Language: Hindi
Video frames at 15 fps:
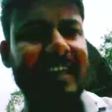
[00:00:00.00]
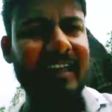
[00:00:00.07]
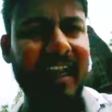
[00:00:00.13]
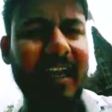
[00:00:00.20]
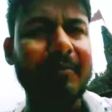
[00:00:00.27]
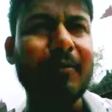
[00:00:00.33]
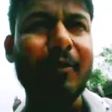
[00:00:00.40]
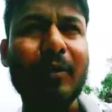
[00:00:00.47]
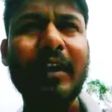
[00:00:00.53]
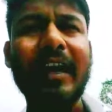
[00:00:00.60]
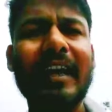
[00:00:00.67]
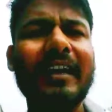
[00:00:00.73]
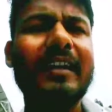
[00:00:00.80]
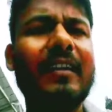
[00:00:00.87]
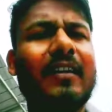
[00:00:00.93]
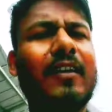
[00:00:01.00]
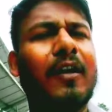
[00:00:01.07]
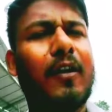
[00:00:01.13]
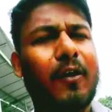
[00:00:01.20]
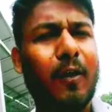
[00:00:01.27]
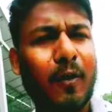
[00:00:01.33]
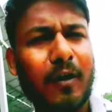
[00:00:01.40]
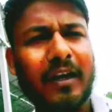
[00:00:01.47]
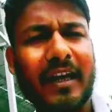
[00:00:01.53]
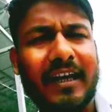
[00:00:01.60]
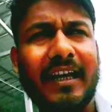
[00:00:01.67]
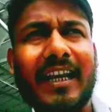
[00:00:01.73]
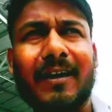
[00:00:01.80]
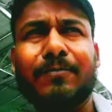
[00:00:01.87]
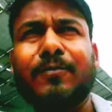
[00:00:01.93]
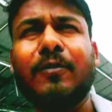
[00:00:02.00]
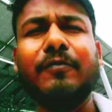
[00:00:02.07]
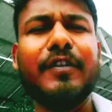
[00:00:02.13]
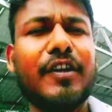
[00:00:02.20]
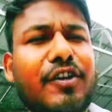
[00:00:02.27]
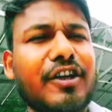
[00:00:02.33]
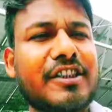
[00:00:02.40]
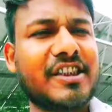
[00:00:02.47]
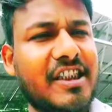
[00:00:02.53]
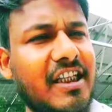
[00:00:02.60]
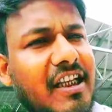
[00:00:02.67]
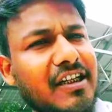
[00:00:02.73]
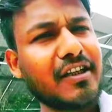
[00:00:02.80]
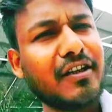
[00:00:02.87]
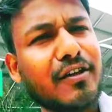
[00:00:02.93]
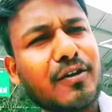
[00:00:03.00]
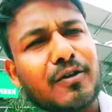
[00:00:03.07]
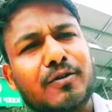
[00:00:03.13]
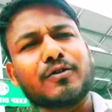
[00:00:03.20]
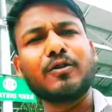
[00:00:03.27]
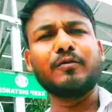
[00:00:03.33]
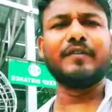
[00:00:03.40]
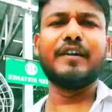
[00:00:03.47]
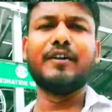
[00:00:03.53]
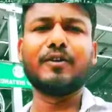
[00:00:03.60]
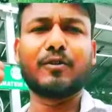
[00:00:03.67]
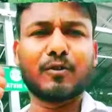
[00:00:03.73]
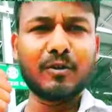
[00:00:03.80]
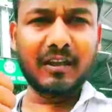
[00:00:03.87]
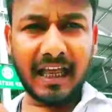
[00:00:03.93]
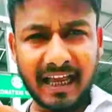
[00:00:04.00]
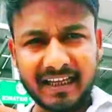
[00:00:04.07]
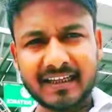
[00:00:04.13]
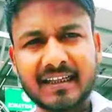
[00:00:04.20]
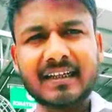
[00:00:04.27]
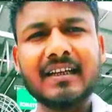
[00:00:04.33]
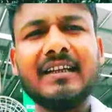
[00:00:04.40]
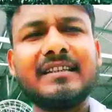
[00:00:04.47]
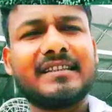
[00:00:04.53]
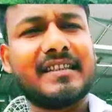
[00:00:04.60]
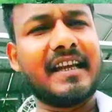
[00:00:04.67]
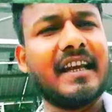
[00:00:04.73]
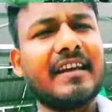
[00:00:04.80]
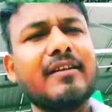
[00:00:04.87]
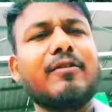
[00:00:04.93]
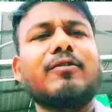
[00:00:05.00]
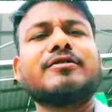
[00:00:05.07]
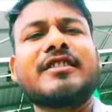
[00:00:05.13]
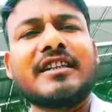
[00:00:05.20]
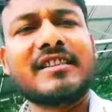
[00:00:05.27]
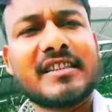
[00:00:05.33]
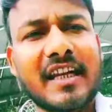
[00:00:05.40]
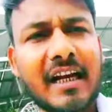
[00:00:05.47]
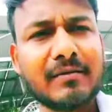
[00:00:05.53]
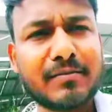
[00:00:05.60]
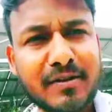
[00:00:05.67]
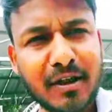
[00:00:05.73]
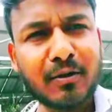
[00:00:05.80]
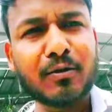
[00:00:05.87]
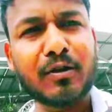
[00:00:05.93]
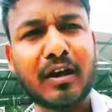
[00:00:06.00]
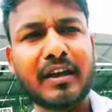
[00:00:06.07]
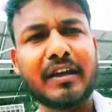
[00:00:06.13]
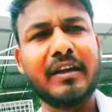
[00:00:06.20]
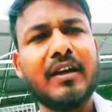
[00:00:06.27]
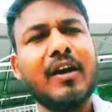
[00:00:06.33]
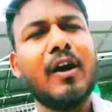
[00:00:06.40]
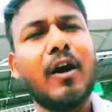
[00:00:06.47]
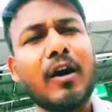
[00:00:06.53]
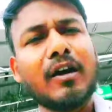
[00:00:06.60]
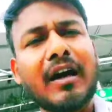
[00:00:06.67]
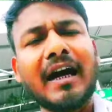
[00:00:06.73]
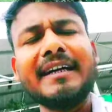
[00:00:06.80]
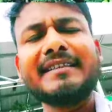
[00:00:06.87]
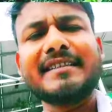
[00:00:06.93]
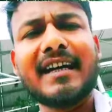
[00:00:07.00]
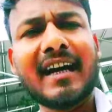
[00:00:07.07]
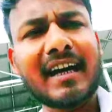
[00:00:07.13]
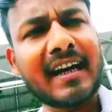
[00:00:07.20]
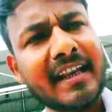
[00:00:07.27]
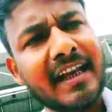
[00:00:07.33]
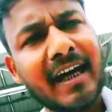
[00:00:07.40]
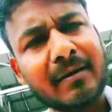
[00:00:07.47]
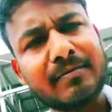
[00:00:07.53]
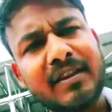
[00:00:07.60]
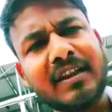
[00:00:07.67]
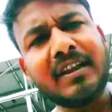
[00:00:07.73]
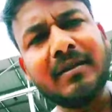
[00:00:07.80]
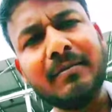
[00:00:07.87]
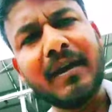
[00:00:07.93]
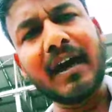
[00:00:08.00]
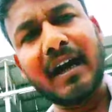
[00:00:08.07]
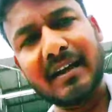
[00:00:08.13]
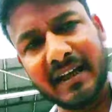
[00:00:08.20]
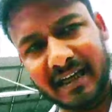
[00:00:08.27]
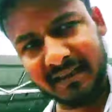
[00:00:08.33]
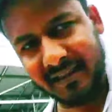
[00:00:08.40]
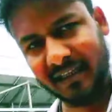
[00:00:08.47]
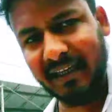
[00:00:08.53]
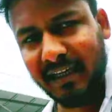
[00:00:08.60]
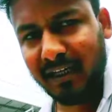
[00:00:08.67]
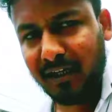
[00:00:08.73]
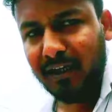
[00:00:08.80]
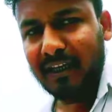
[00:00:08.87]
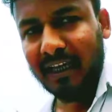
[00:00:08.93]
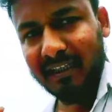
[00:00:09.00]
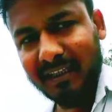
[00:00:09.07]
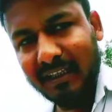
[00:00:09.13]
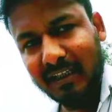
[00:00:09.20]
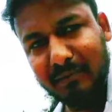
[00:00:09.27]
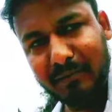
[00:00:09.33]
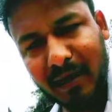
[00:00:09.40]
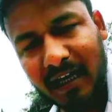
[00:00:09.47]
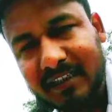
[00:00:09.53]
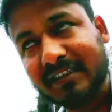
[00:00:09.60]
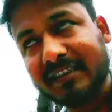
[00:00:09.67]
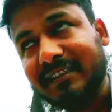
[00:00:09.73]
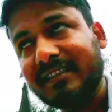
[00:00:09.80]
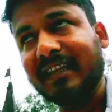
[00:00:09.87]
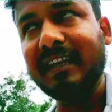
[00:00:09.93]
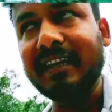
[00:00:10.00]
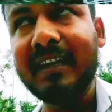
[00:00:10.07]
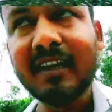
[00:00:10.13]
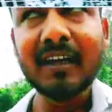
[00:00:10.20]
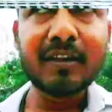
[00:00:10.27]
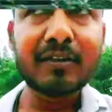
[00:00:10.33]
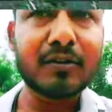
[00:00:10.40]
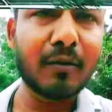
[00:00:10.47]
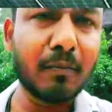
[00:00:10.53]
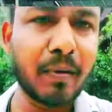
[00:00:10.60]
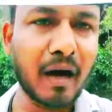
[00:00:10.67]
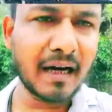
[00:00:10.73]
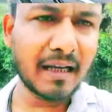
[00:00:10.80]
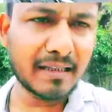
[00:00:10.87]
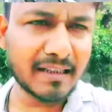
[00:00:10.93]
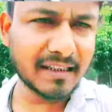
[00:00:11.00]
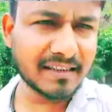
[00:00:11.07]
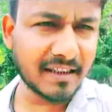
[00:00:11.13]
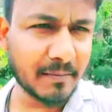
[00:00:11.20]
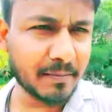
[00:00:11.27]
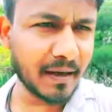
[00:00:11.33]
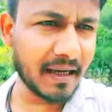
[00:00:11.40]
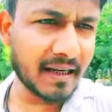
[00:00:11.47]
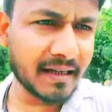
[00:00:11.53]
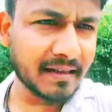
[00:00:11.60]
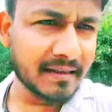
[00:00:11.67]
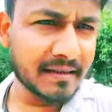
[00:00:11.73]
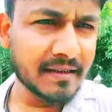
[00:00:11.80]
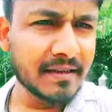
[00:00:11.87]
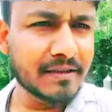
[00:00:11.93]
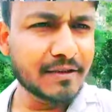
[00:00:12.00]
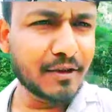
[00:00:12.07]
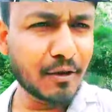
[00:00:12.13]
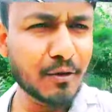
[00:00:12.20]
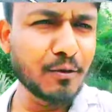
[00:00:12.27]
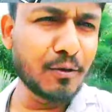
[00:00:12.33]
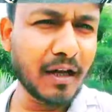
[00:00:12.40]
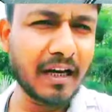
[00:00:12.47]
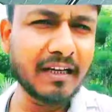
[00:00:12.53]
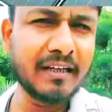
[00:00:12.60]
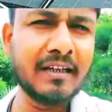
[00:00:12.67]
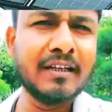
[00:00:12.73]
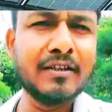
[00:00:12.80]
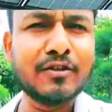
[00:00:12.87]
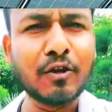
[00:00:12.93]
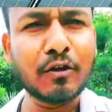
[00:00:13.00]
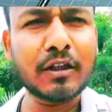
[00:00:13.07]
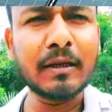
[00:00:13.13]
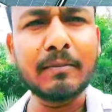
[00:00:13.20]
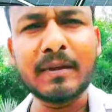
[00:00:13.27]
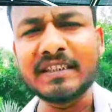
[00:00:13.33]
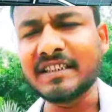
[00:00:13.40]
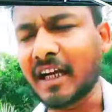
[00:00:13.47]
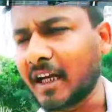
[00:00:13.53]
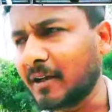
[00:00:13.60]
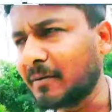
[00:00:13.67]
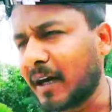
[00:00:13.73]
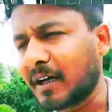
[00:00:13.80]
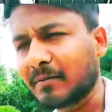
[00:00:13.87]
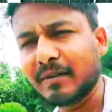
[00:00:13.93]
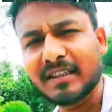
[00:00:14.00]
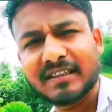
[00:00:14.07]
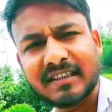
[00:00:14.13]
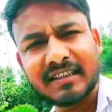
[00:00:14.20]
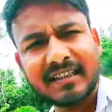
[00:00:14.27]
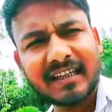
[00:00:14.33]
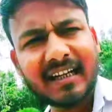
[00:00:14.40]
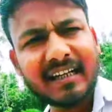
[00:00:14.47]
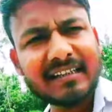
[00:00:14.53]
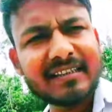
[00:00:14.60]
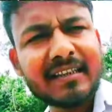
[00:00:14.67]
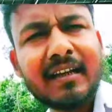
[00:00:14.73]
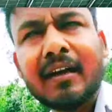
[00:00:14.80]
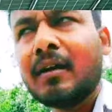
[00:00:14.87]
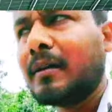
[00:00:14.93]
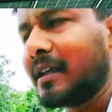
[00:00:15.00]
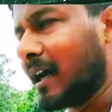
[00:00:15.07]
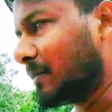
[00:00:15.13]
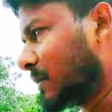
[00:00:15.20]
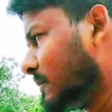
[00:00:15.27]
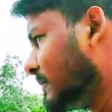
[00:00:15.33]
का टाइम हो गया है और अगर आपको वीडियो अच्छी लगी हो तो वीडियो को लाइक शेयर और सब्सक्राइब जरूर करें और गाइस अगर आप दिल्ली में रहते हैं या दिल्ली में आ सकते हैं तो भारत दर्शन पार्क ज़रूर आएँ जो कि पंजाबी बाग में स्थित है गाइस यहाँ पे